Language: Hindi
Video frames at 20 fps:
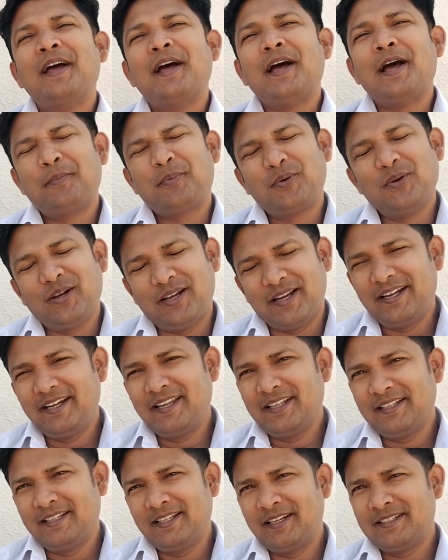आपको
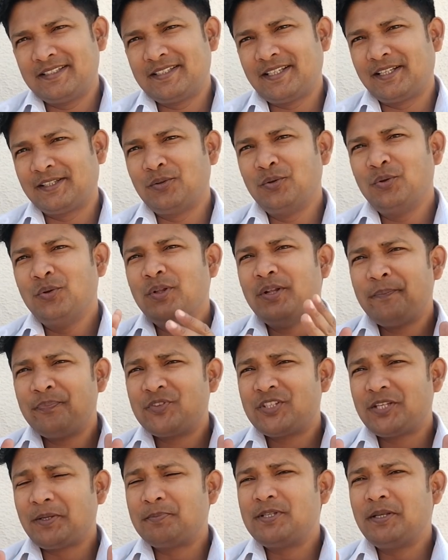आइडिया देना चाहता हूँ
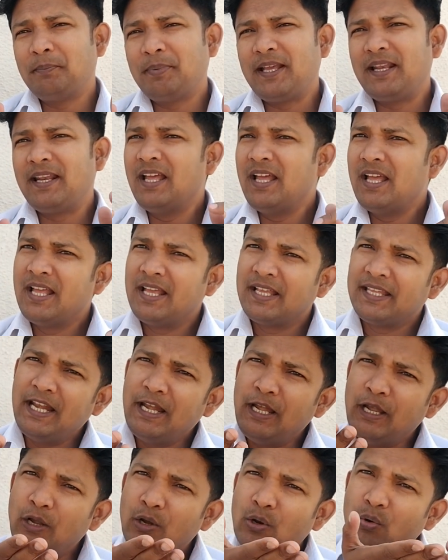सबसे पहला कि
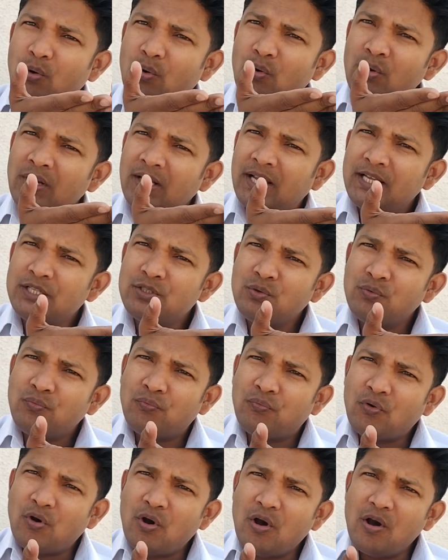लोन का जो
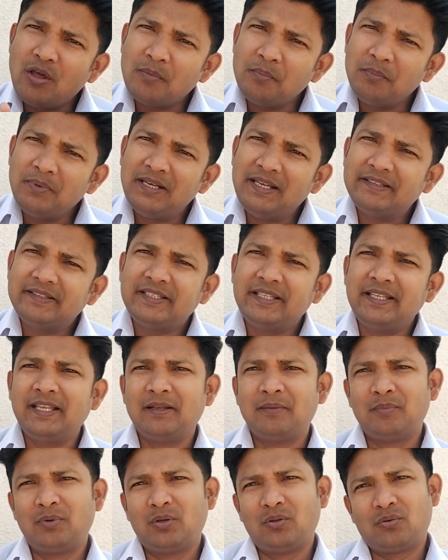फॉर्म लेते हैं
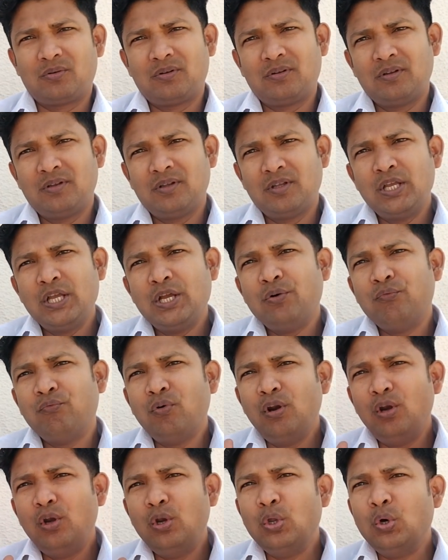हम लोग
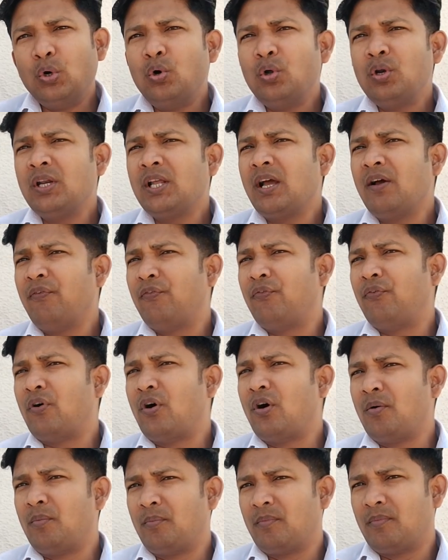वो लोन का
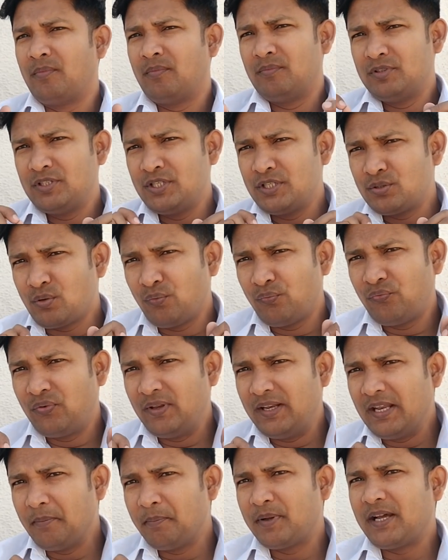फॉर्म जिसको
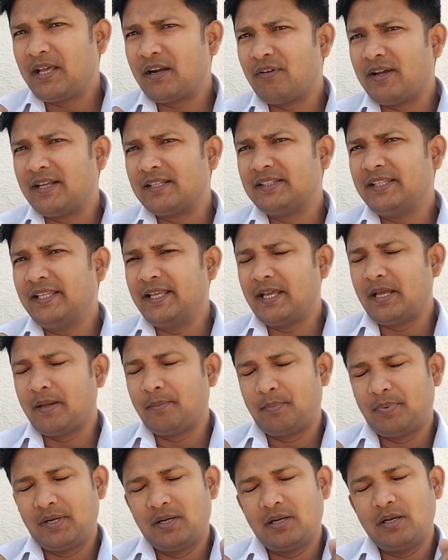फिलअप करवाते हैं
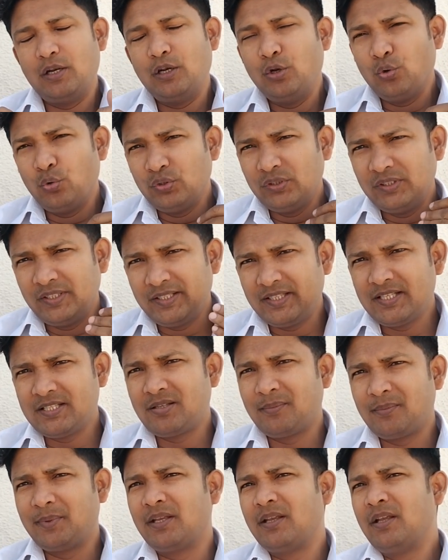अपन लोन देते
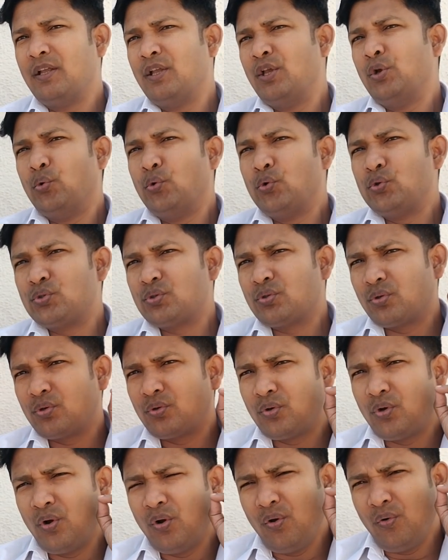समय
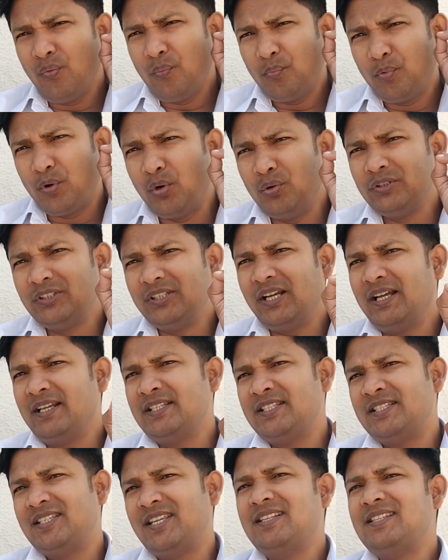उसको बहुत
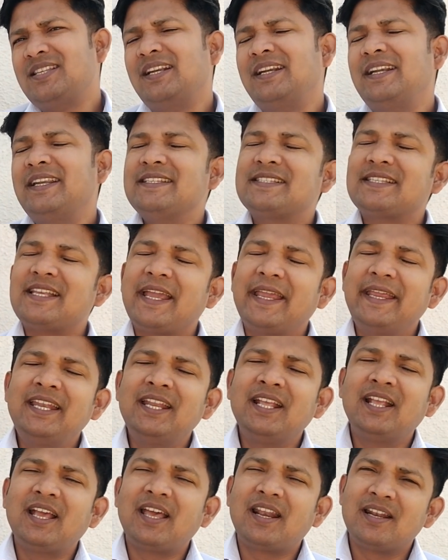अच्छे से डिज़ाइन
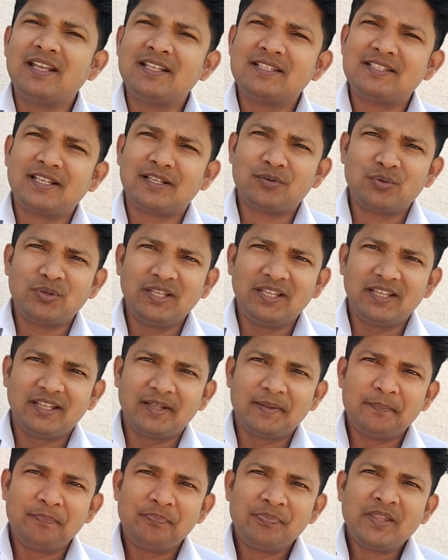करना ज़रूरी है
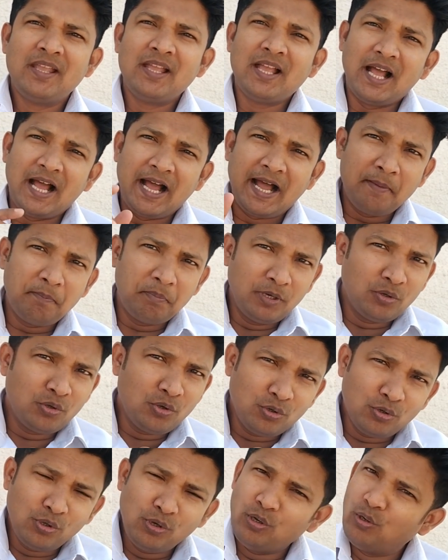आप
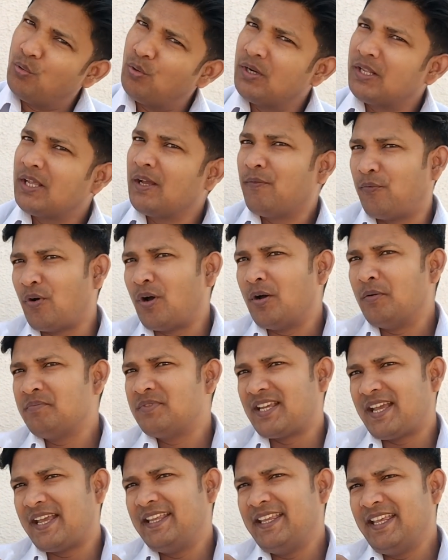लोगों को लोन का फॉर्म
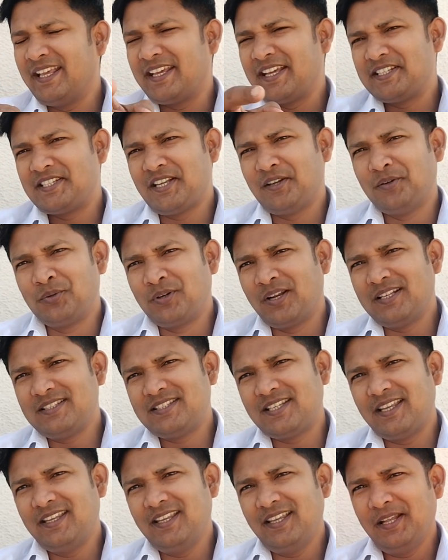चाहिए कैसा होना
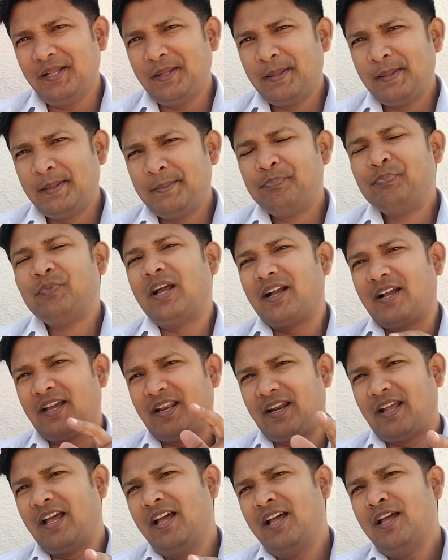चाहिए अगर
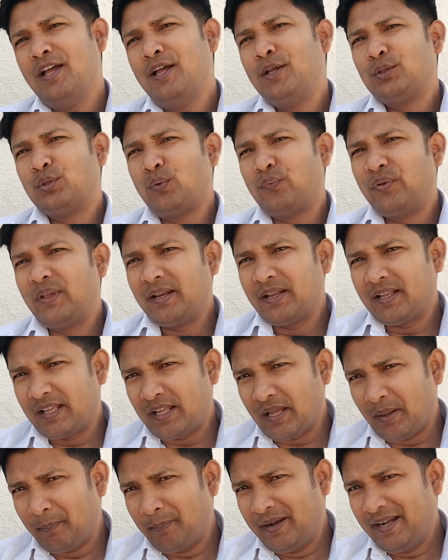हाँ तो फिर
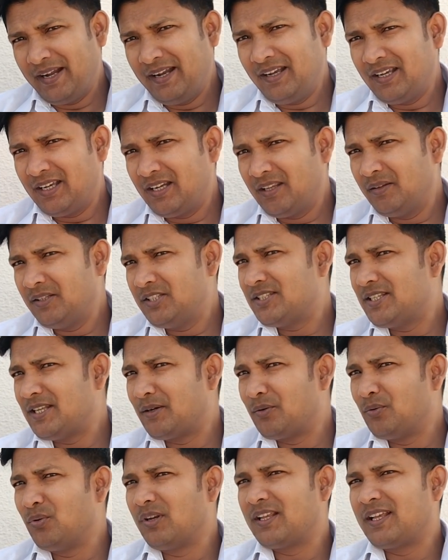कमेंट
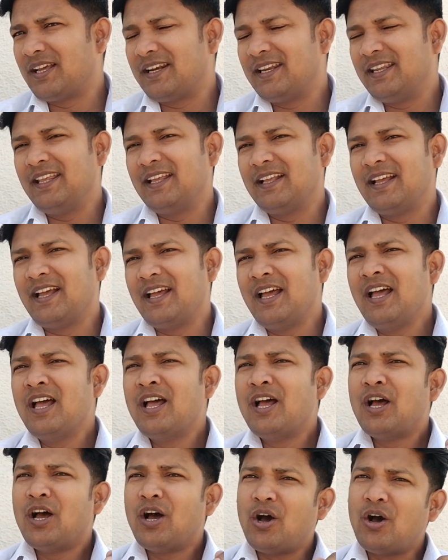ज़रूर करिएगा
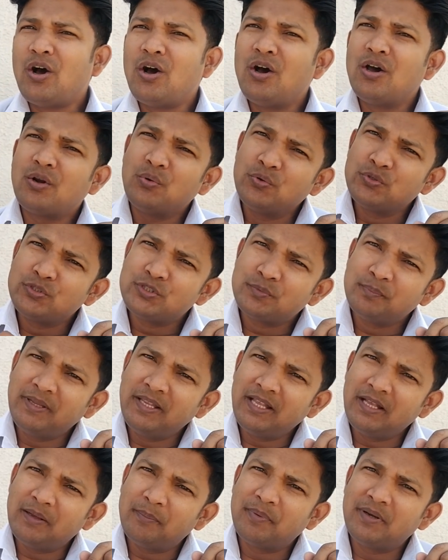और
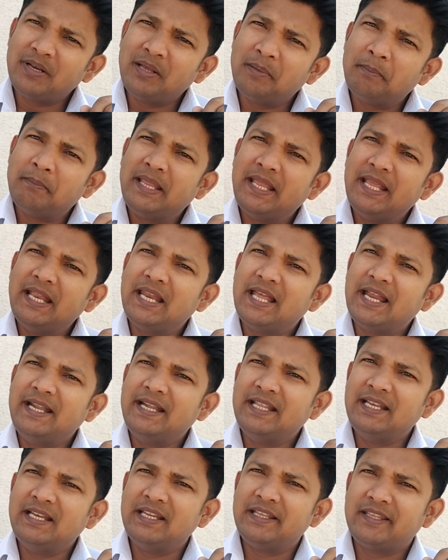उसमें अपना मेल
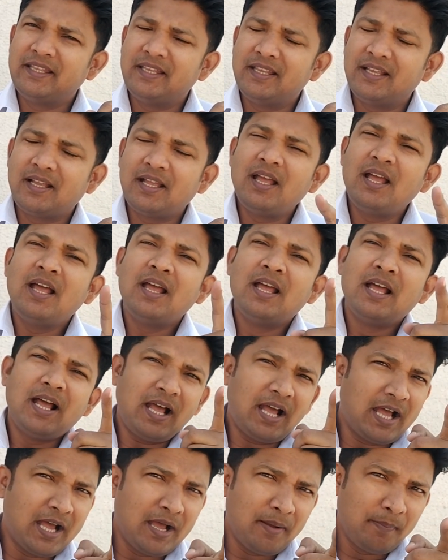आईडी लिखिएगा
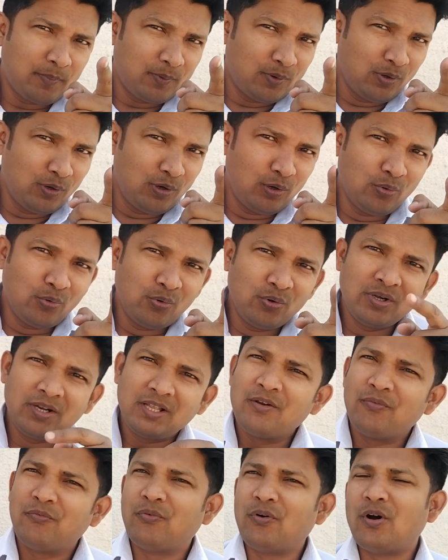आपको लोन
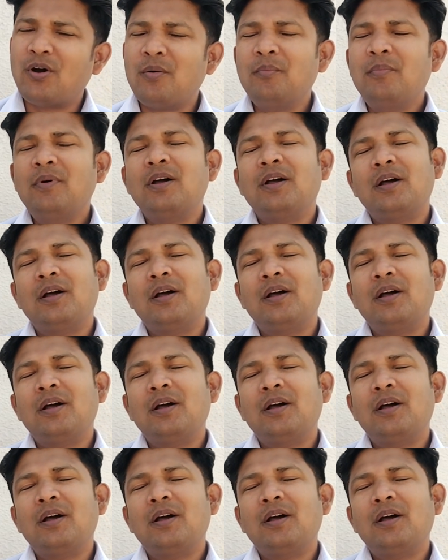का फॉर्म